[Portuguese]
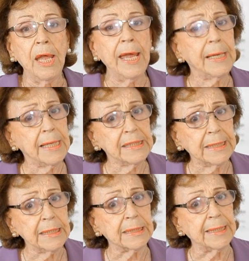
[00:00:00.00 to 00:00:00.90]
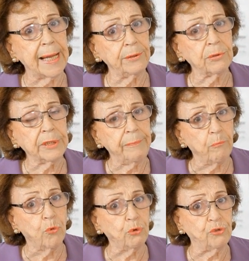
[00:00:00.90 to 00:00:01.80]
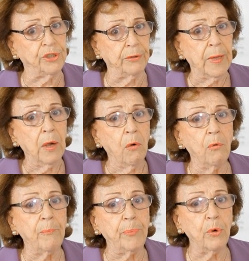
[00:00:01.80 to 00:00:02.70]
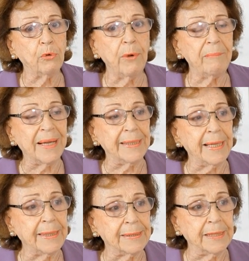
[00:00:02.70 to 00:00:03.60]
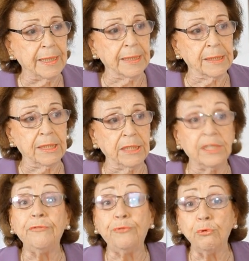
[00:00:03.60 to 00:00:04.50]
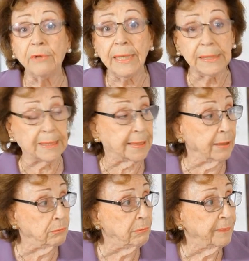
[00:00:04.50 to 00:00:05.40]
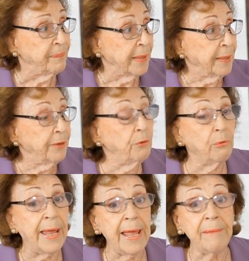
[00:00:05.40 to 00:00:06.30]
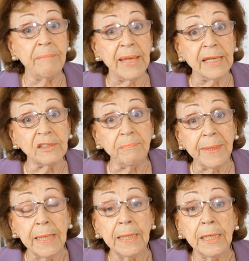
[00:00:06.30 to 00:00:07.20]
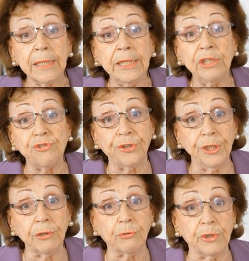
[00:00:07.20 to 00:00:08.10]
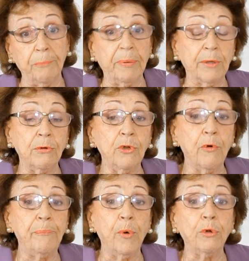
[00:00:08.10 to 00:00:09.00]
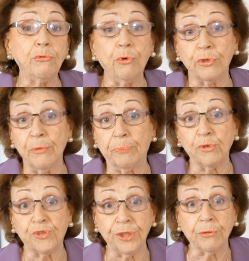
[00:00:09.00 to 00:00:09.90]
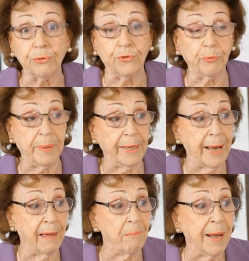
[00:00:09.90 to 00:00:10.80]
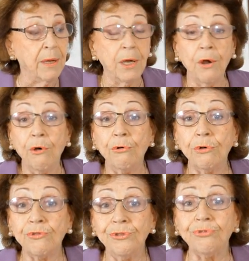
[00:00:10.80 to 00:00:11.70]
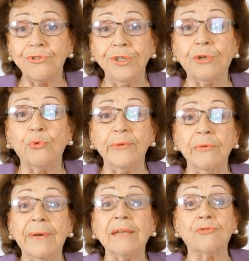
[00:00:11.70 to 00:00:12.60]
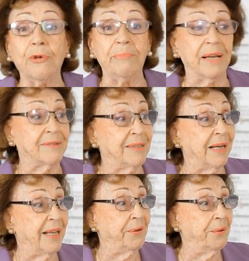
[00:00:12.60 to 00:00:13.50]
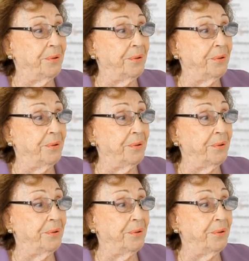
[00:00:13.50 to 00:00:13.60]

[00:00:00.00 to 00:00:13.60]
é necessário que mude um pouco a maneira de, de divulgação. Não é a mesma que Chico de Pedro Leopoldo ou depois Chico de Uberaba. Hoje o Chico não é só brasileiro,